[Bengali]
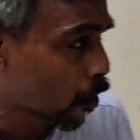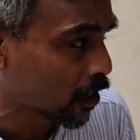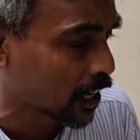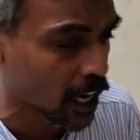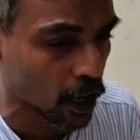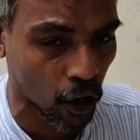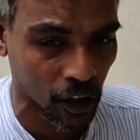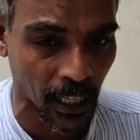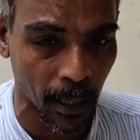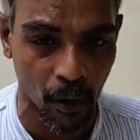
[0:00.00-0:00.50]
পক্ষে
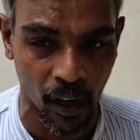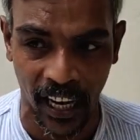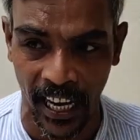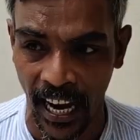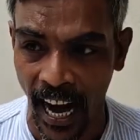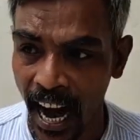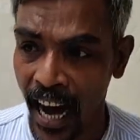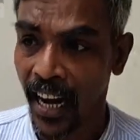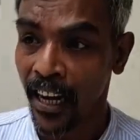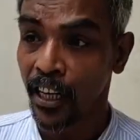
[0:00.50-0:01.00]
কথা বলে
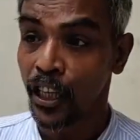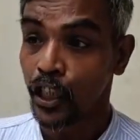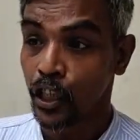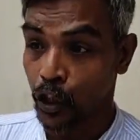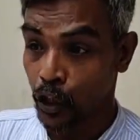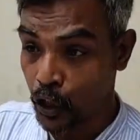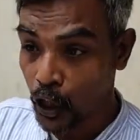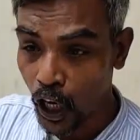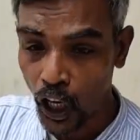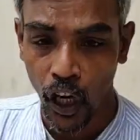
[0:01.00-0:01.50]
না
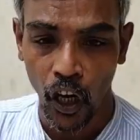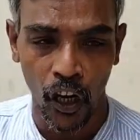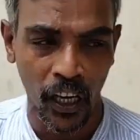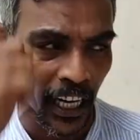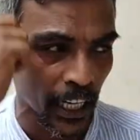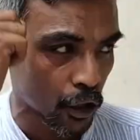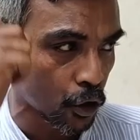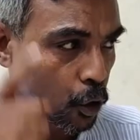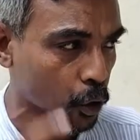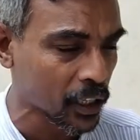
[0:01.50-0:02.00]

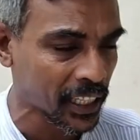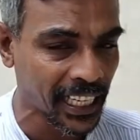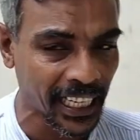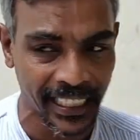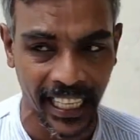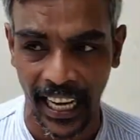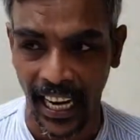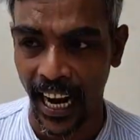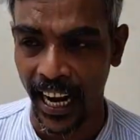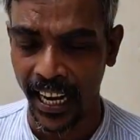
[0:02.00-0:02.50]
জনগণের দুঃখে
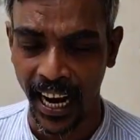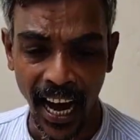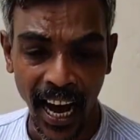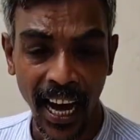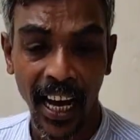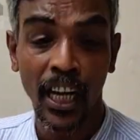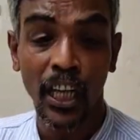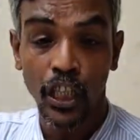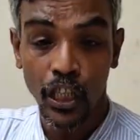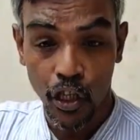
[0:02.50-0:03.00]
দাঁড়ায় না
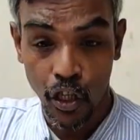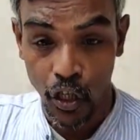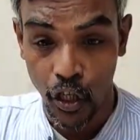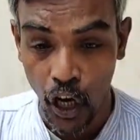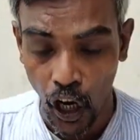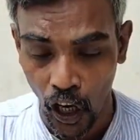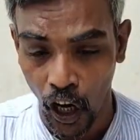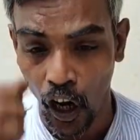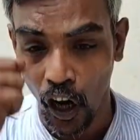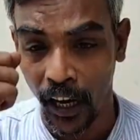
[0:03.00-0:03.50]

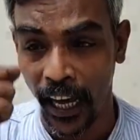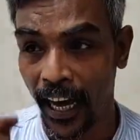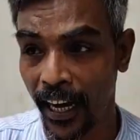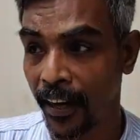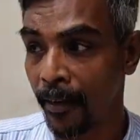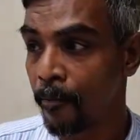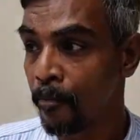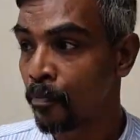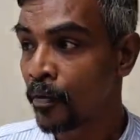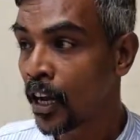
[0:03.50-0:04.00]
জনগণের
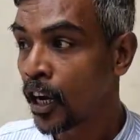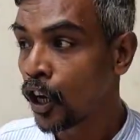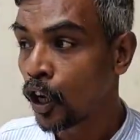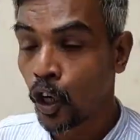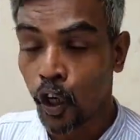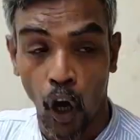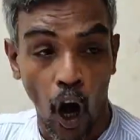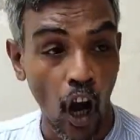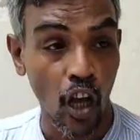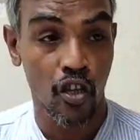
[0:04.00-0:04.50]

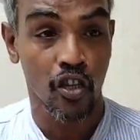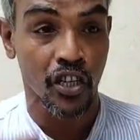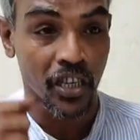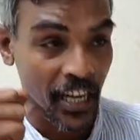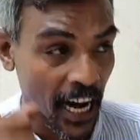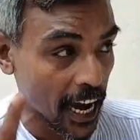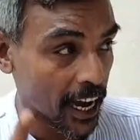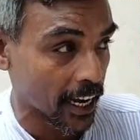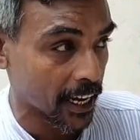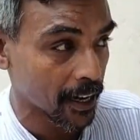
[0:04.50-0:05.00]

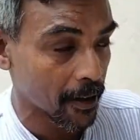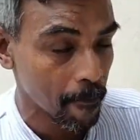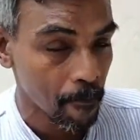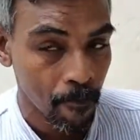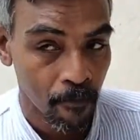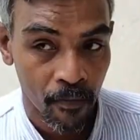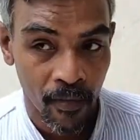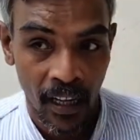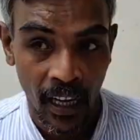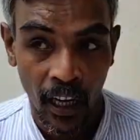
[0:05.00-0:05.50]
কষ্টে
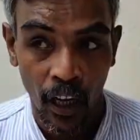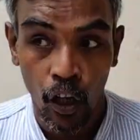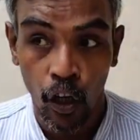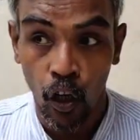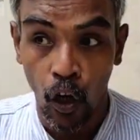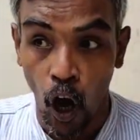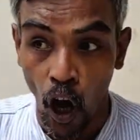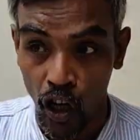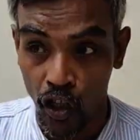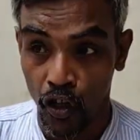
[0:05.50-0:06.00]

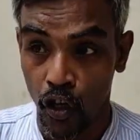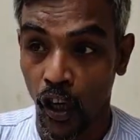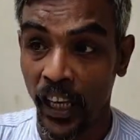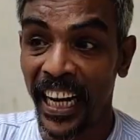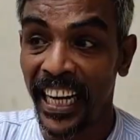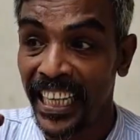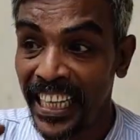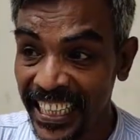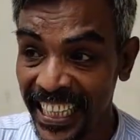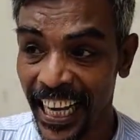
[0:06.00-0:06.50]

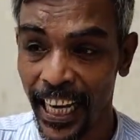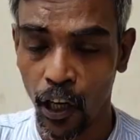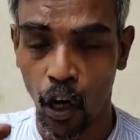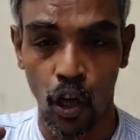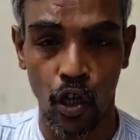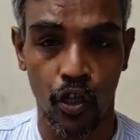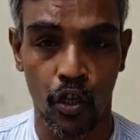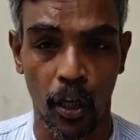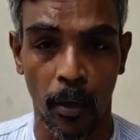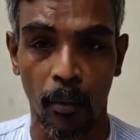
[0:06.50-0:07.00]
কষ্টকে নিজের
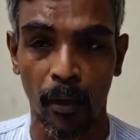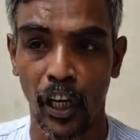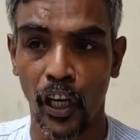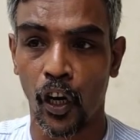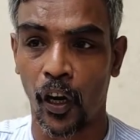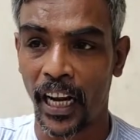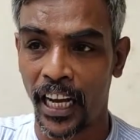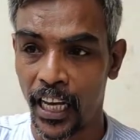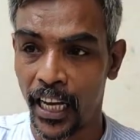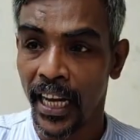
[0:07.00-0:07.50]
কষ্ট মনে
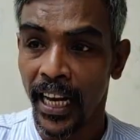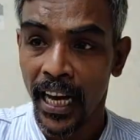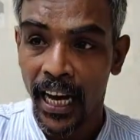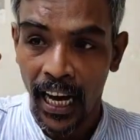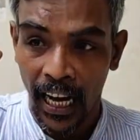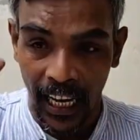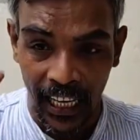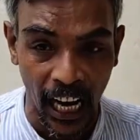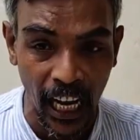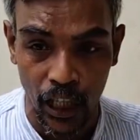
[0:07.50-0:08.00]
করে
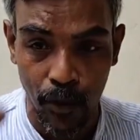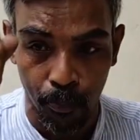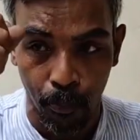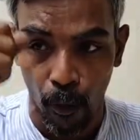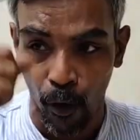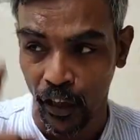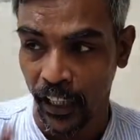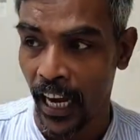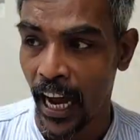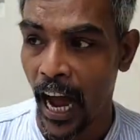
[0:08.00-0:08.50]

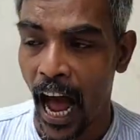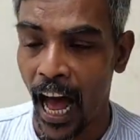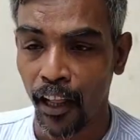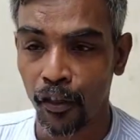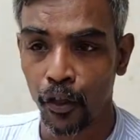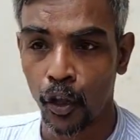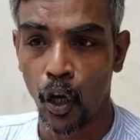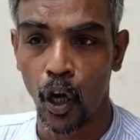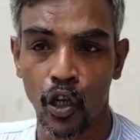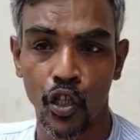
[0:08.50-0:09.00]
রাজপথে
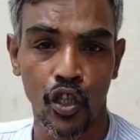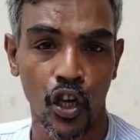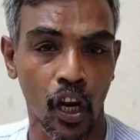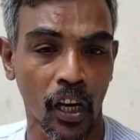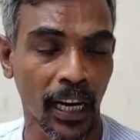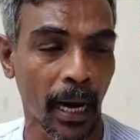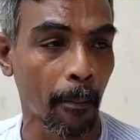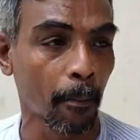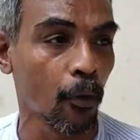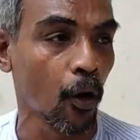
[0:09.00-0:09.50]
আন্দোলন
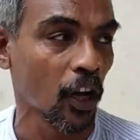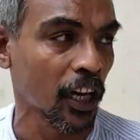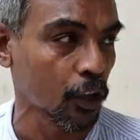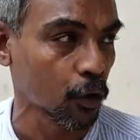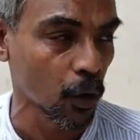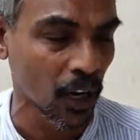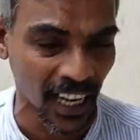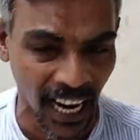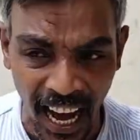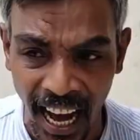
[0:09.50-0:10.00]
সংগ্রাম গড়ে
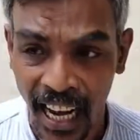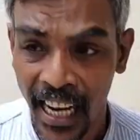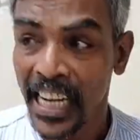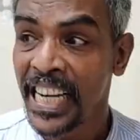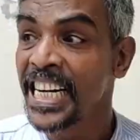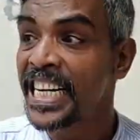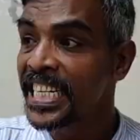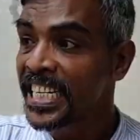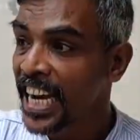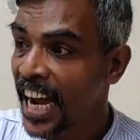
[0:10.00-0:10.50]
তোলে না
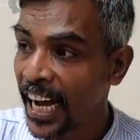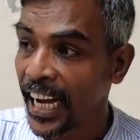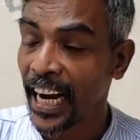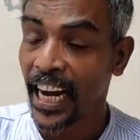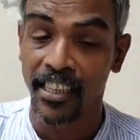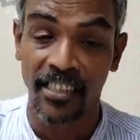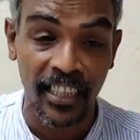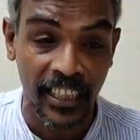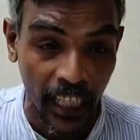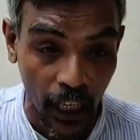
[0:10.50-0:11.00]
সেই
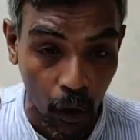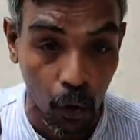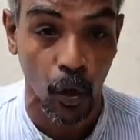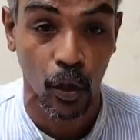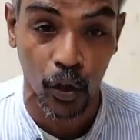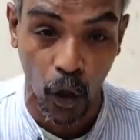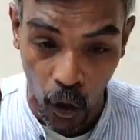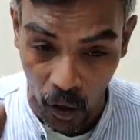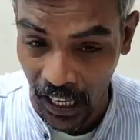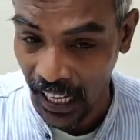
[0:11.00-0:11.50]
রাজনীতির
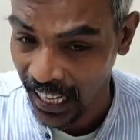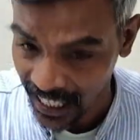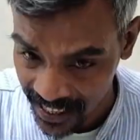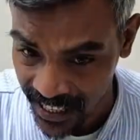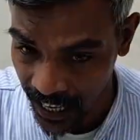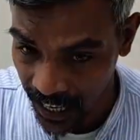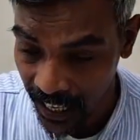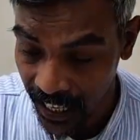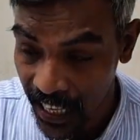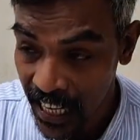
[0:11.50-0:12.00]
কোনো দরকার
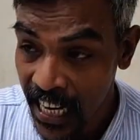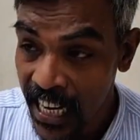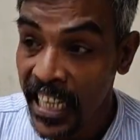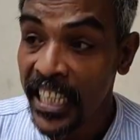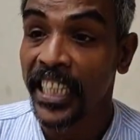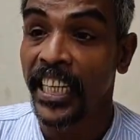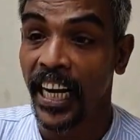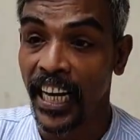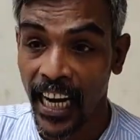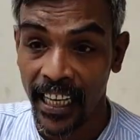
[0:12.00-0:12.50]
আছে
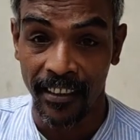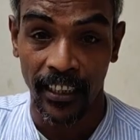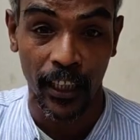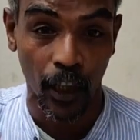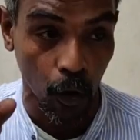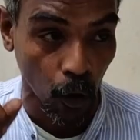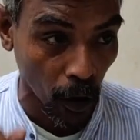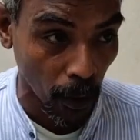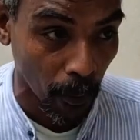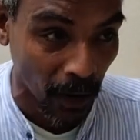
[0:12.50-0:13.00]
সেই
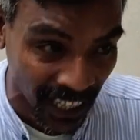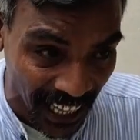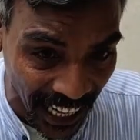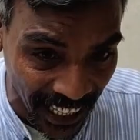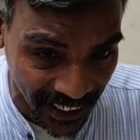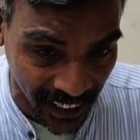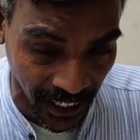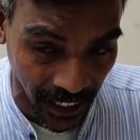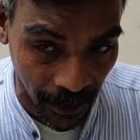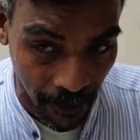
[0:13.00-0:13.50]
রাজনীতির কোনো মানে
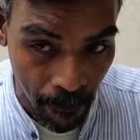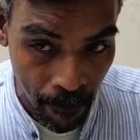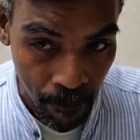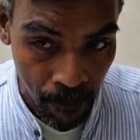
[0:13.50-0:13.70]
আছে